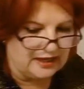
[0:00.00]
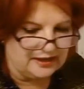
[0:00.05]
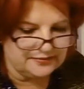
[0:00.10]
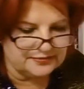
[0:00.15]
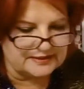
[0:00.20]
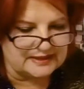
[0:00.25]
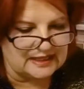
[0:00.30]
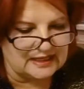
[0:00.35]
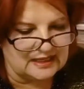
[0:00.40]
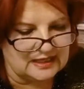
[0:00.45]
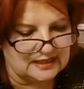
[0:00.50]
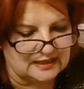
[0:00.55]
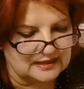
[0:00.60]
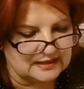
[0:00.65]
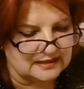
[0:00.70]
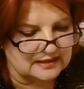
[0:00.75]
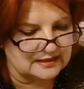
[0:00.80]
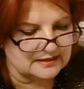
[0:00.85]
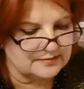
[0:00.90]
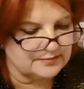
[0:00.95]
hafta
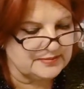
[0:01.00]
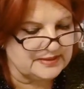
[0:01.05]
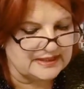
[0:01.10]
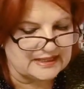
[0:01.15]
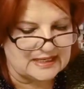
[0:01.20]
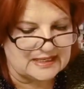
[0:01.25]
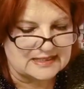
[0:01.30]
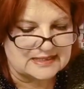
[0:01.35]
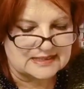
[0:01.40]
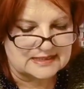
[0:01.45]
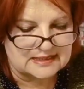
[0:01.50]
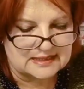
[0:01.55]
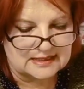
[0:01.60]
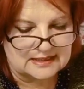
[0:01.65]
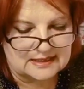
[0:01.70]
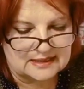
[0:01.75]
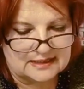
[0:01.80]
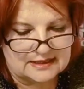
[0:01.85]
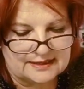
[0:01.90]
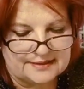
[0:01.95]
biraz
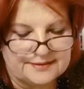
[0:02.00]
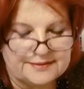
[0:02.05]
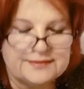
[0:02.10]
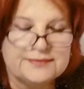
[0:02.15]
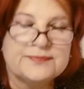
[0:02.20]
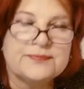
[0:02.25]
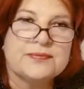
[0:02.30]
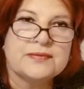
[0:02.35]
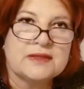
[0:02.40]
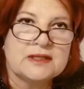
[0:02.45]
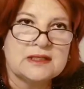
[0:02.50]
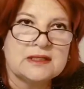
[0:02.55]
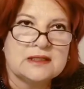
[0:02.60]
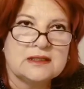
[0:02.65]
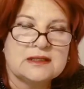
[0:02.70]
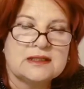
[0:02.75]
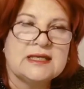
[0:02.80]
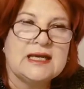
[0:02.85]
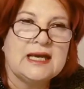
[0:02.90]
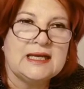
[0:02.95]
e,
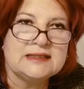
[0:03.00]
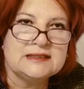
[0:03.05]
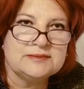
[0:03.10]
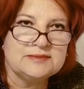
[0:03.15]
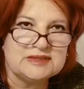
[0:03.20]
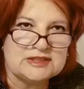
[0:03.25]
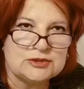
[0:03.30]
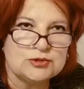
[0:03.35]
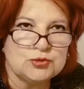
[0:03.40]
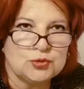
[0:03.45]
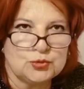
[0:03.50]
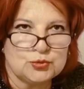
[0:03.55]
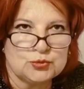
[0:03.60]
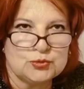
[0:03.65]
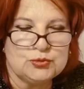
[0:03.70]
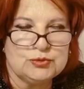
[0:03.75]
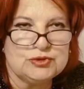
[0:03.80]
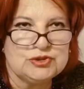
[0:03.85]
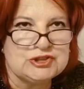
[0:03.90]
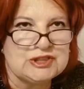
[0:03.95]
kendimizi
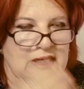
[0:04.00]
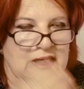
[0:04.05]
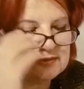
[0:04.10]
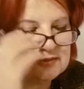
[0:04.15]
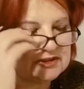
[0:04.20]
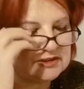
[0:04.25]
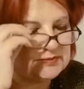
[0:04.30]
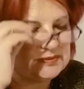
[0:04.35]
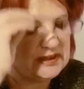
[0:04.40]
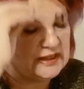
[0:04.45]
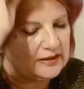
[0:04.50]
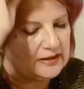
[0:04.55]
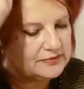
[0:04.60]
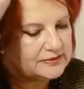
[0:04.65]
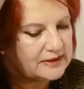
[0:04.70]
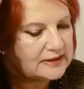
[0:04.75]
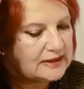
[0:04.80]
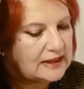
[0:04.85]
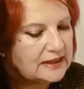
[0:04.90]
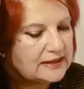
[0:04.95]
sorgulayacağımız bir
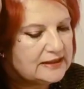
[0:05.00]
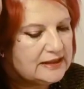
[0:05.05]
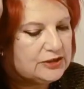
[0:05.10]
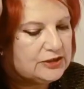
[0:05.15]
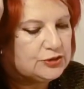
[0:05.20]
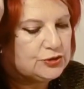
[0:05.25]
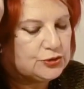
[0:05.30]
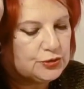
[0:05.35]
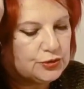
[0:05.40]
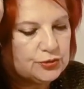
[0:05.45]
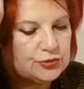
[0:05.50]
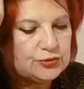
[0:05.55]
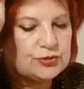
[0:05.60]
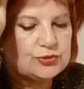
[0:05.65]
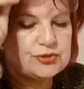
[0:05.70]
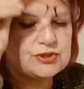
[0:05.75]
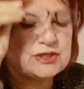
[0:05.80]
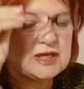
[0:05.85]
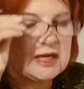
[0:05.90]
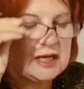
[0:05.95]
haftadan
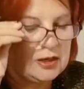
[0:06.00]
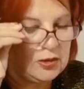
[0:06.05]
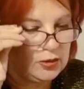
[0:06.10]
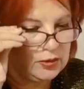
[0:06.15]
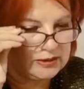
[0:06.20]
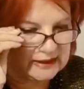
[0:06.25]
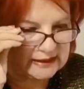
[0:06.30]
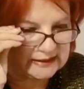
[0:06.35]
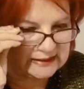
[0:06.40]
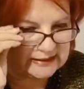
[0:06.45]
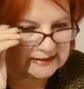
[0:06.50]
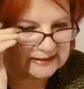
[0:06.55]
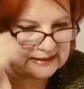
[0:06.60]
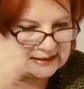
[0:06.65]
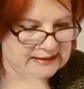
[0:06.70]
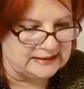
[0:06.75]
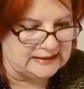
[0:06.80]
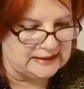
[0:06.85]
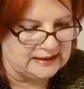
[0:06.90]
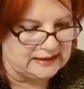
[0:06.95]
geçiyoruz. Ona
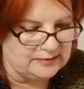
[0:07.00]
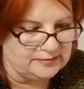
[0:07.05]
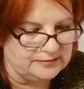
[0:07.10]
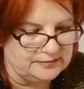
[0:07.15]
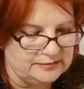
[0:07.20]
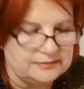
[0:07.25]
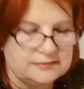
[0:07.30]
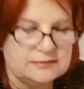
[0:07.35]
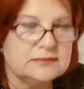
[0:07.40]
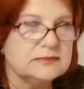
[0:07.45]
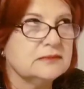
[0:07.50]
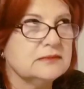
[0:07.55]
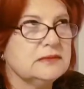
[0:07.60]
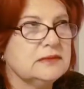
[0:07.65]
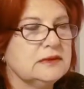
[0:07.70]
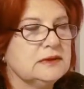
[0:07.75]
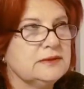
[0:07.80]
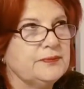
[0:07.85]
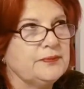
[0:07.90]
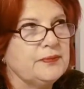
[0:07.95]
dikkat edelim.
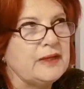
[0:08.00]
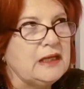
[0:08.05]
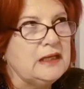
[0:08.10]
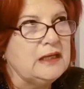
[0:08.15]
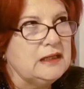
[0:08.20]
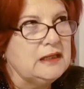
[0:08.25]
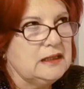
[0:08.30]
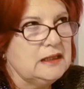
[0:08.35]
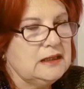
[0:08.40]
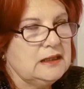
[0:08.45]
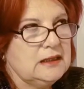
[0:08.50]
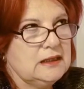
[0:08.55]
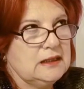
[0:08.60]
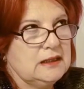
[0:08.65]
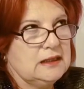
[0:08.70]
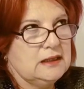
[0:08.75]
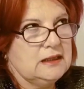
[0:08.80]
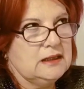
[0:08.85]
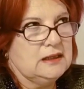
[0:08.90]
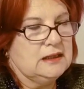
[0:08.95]
E,
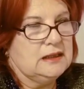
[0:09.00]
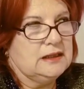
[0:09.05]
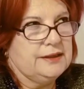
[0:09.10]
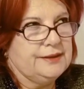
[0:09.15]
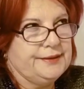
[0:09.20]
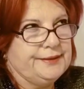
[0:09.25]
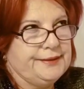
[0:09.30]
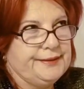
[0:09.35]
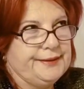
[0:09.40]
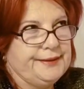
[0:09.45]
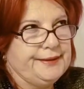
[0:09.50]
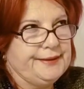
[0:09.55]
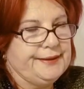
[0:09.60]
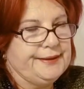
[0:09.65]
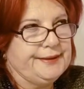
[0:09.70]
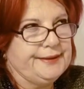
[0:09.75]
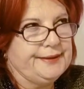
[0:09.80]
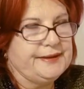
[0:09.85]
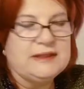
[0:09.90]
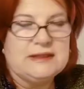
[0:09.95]
e,
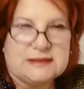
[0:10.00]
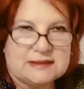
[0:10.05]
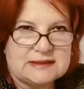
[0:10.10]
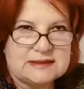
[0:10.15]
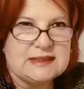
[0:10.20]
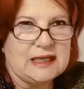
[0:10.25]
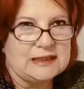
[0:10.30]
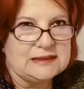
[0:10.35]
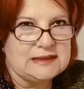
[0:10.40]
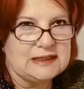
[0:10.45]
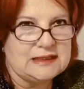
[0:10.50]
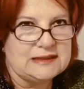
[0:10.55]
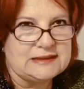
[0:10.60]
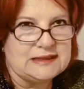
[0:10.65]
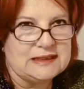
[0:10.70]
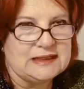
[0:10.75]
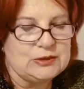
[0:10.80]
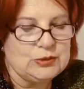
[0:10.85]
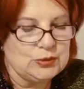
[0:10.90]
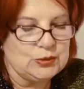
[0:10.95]
yıldızlar
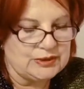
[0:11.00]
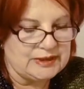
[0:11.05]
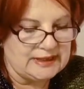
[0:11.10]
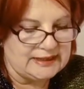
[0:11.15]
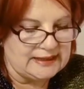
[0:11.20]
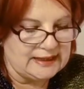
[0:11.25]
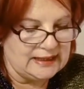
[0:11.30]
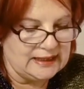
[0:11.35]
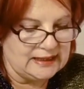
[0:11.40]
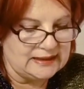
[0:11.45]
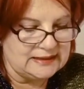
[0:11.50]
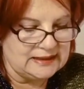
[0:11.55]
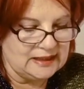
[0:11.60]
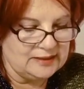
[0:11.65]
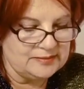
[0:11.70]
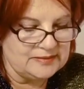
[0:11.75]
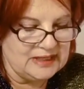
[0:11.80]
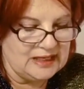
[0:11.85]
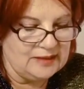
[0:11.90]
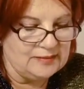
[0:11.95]
destekliyor genel
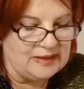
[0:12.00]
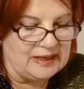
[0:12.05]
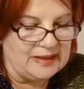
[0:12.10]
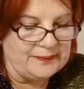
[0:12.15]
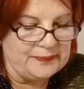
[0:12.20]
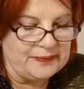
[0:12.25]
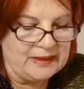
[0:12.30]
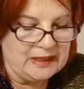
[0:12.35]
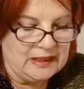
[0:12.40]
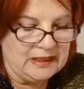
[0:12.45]
anlamda ama